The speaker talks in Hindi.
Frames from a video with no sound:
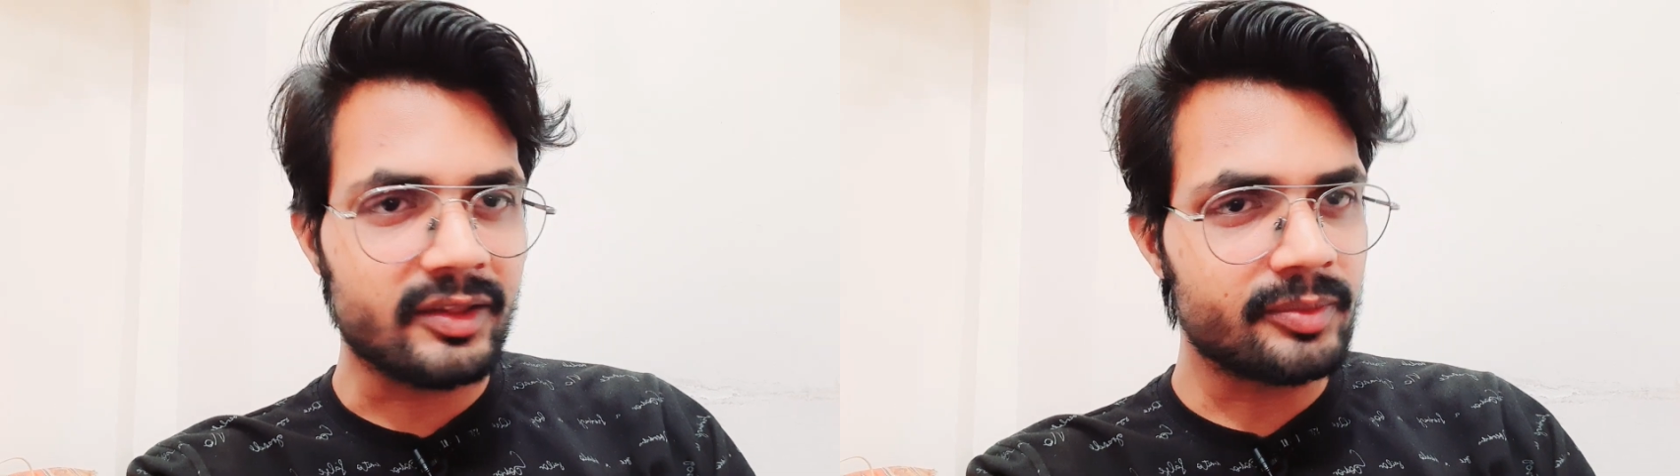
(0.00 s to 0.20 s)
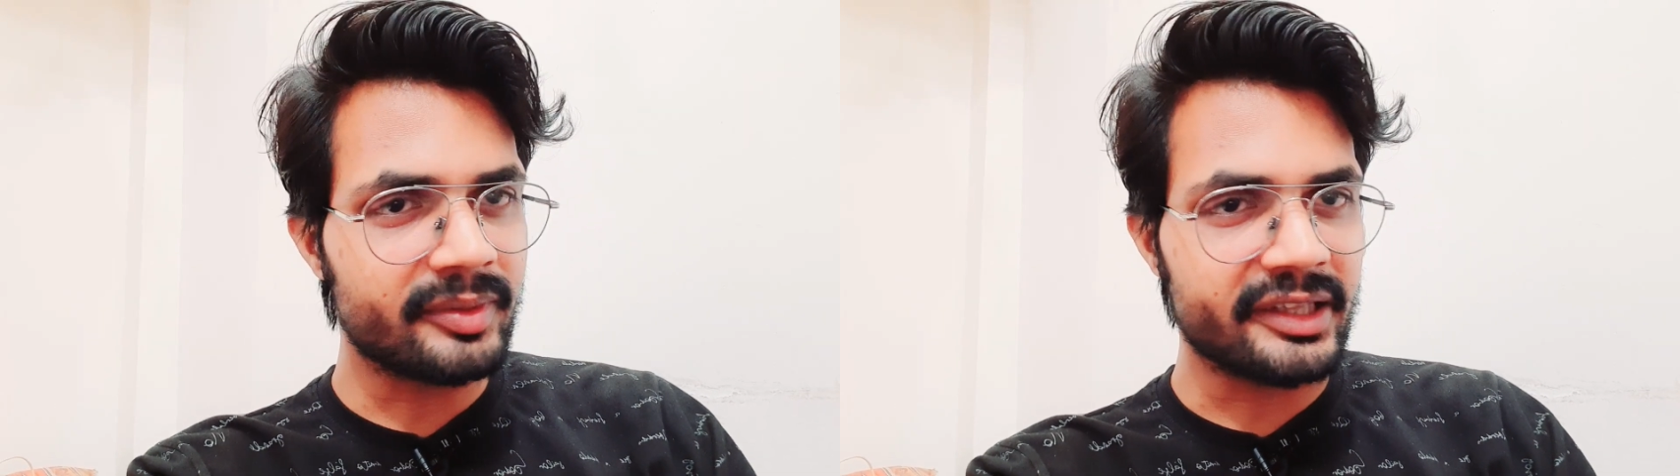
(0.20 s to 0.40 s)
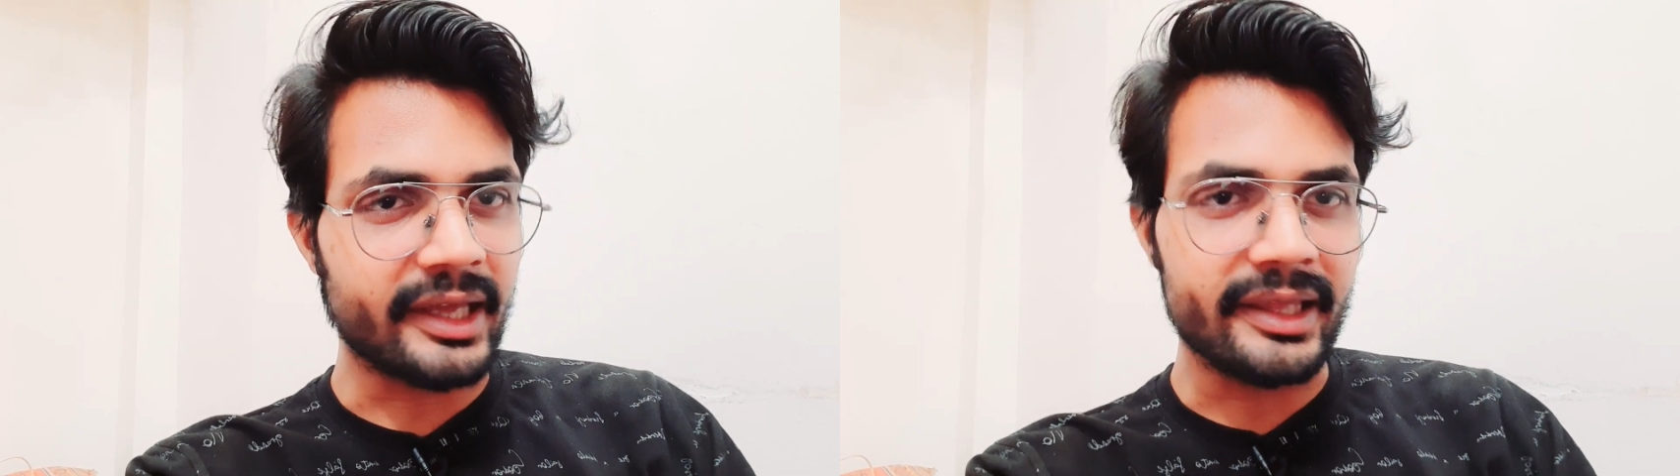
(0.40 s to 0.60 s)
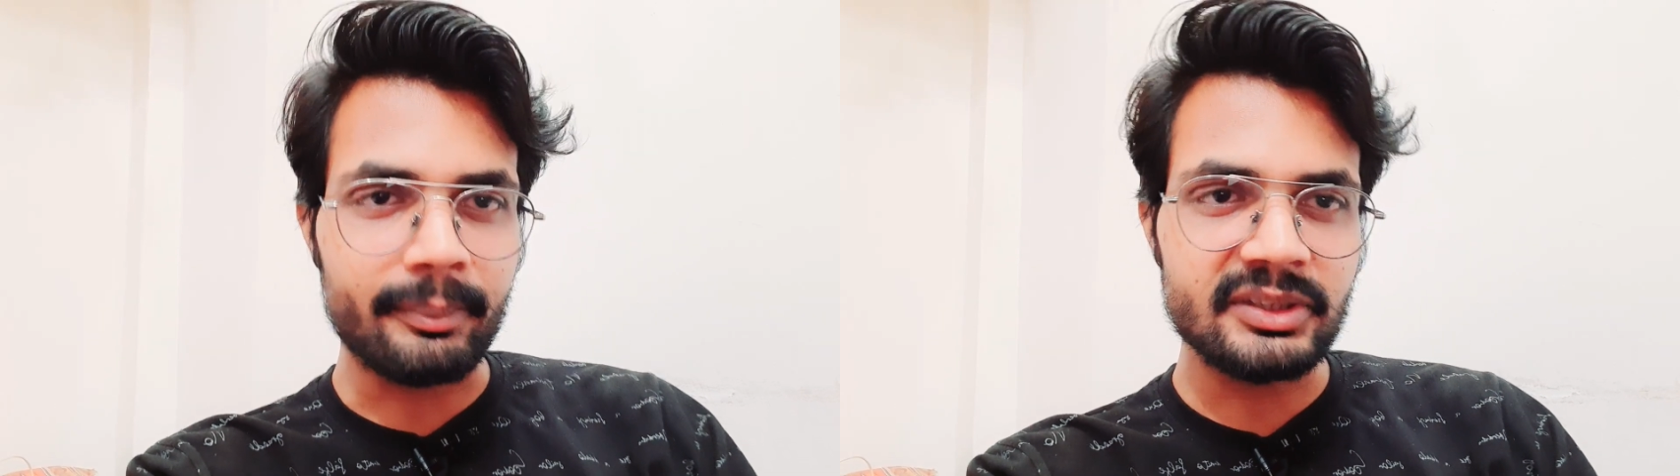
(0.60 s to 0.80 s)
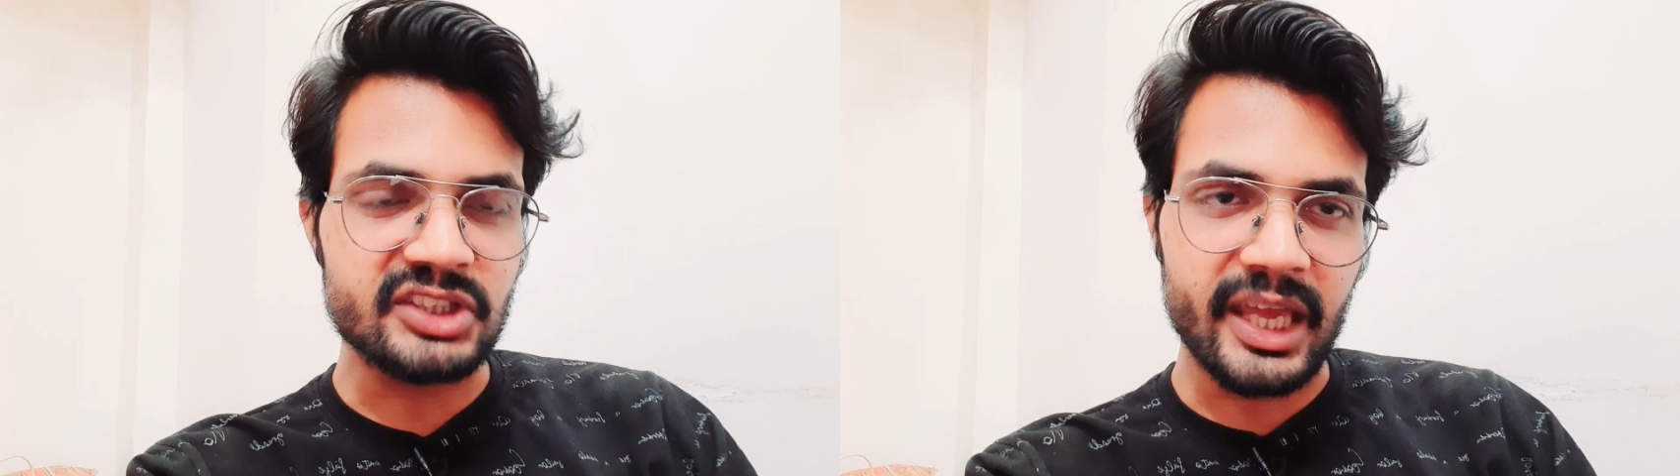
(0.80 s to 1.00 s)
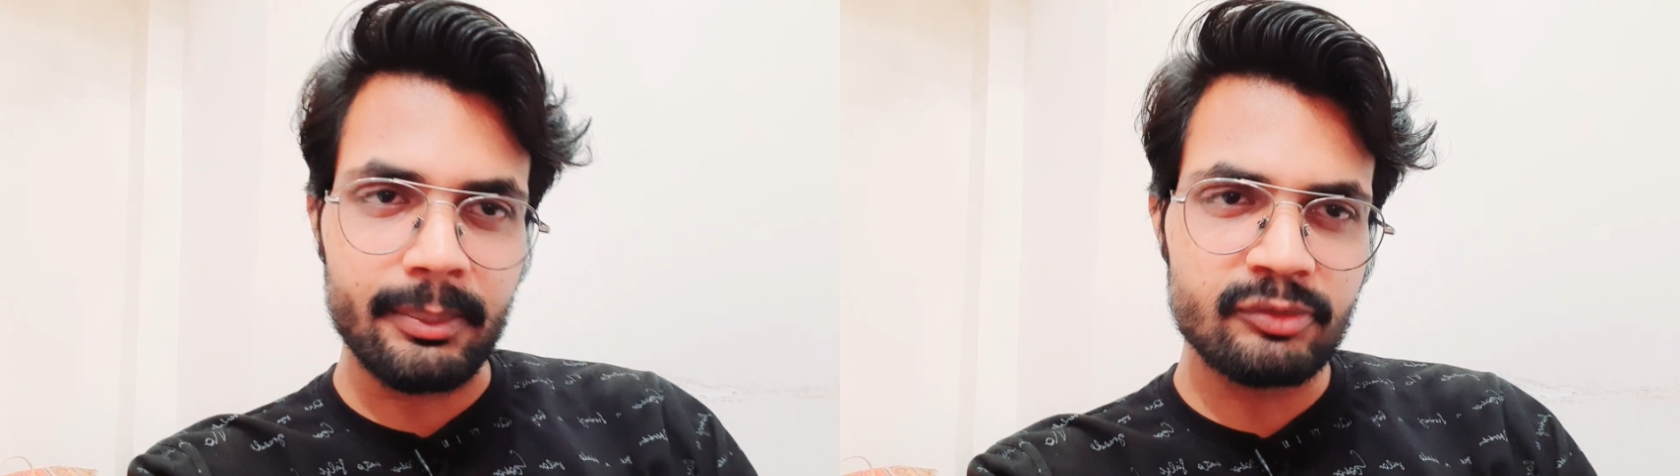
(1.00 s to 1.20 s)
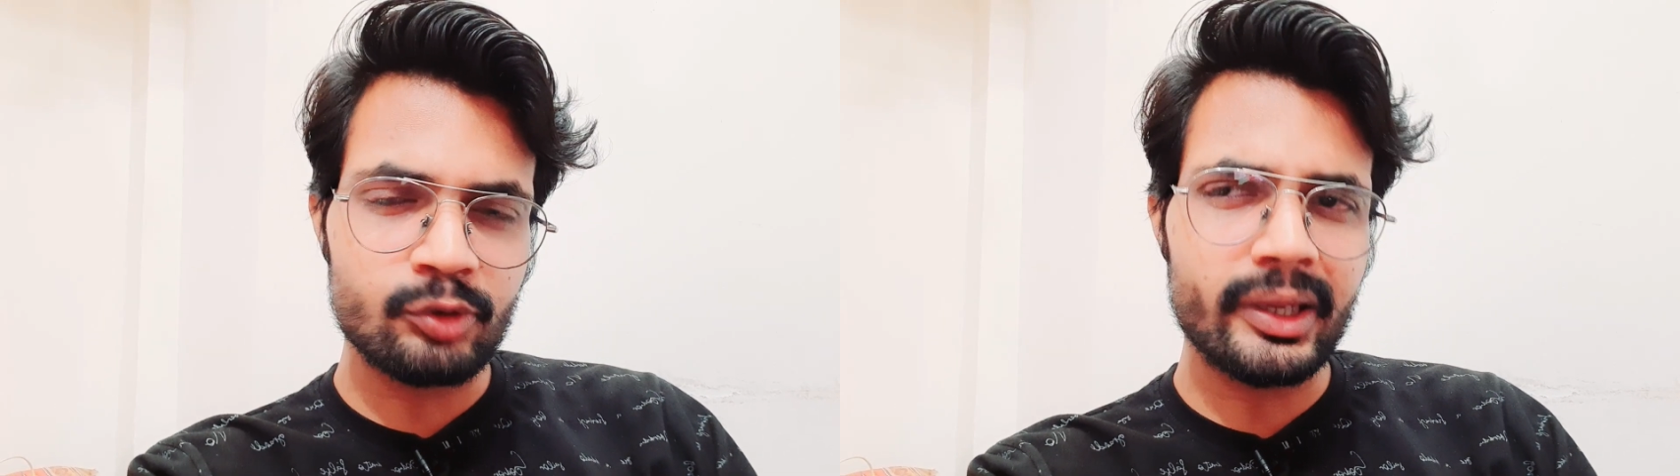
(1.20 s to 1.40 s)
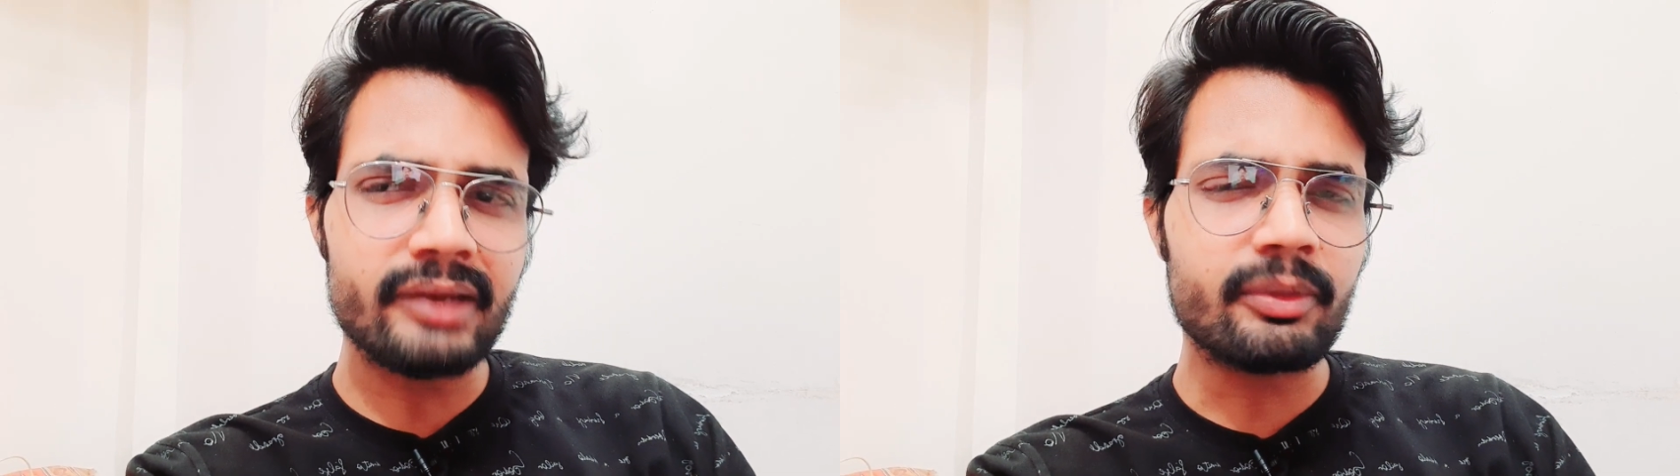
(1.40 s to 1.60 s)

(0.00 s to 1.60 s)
ख़त्म किया यहाँ पे छः एपिसोड एंड